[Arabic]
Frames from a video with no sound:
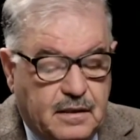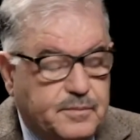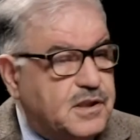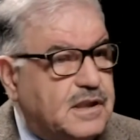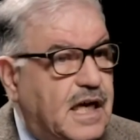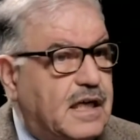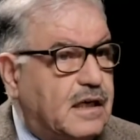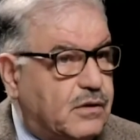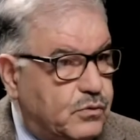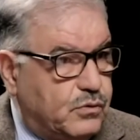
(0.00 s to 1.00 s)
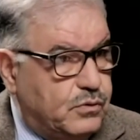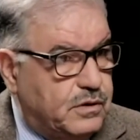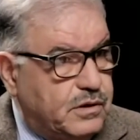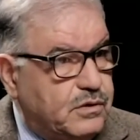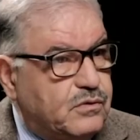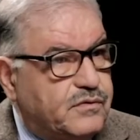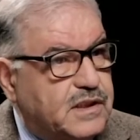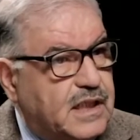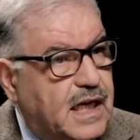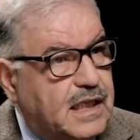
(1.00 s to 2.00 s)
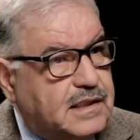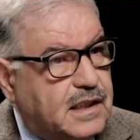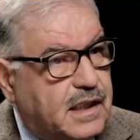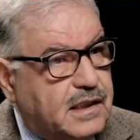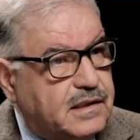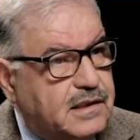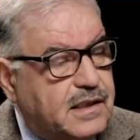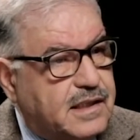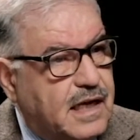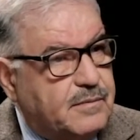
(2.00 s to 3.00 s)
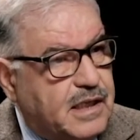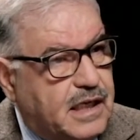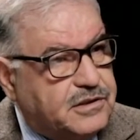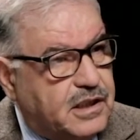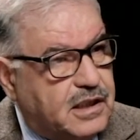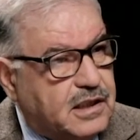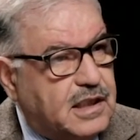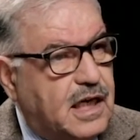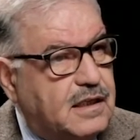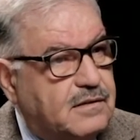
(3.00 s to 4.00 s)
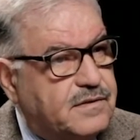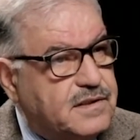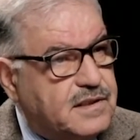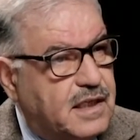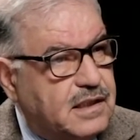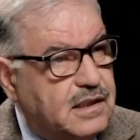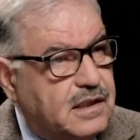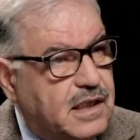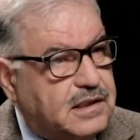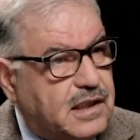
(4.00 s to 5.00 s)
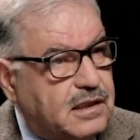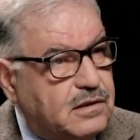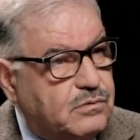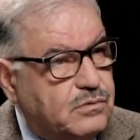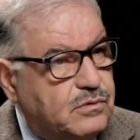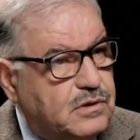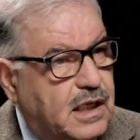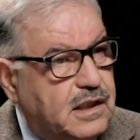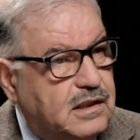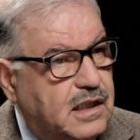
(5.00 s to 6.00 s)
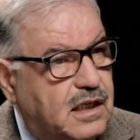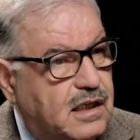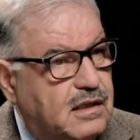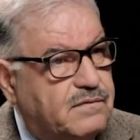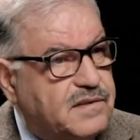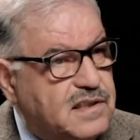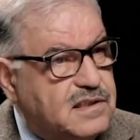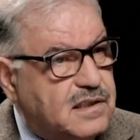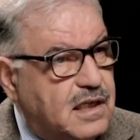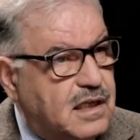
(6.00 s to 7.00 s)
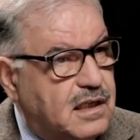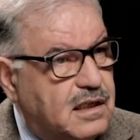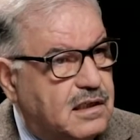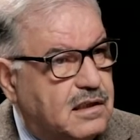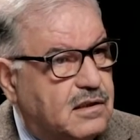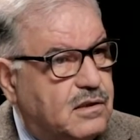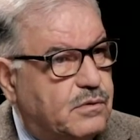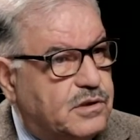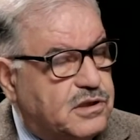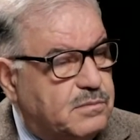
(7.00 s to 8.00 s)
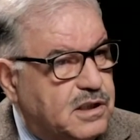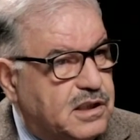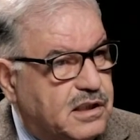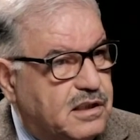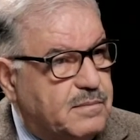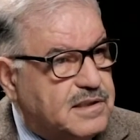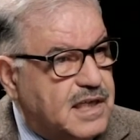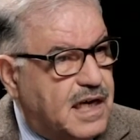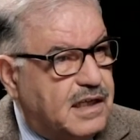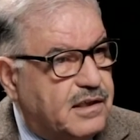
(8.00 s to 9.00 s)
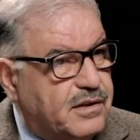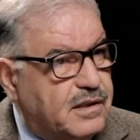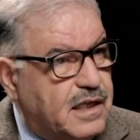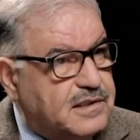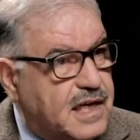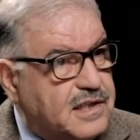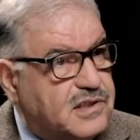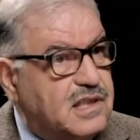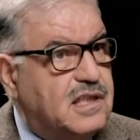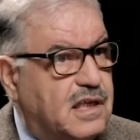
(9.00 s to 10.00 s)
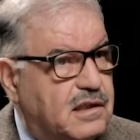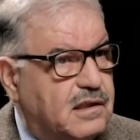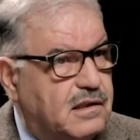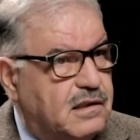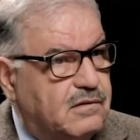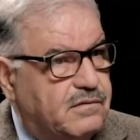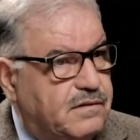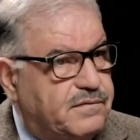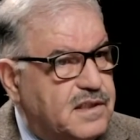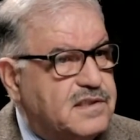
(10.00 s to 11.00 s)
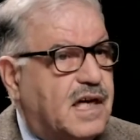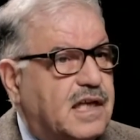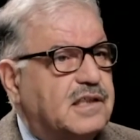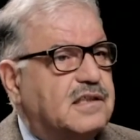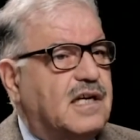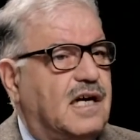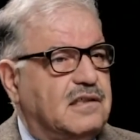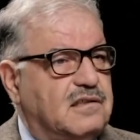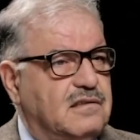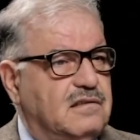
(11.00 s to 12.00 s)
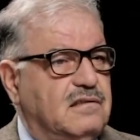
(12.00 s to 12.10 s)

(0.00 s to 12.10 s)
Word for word: ابتداء نقول انه في نهايه القرن الثامن عشر كان الفيزيائيين يعتقدون ان الفيزياء وجميع المسائل الاساسيه في الفيزياء قد انتهت